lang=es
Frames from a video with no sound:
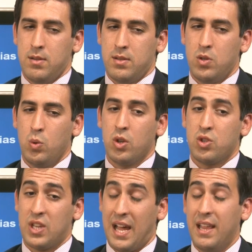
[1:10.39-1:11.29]
si uno
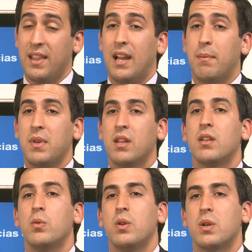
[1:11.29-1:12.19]
sale del
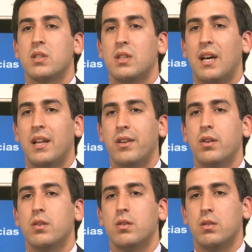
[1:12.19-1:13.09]
ambiente universitario,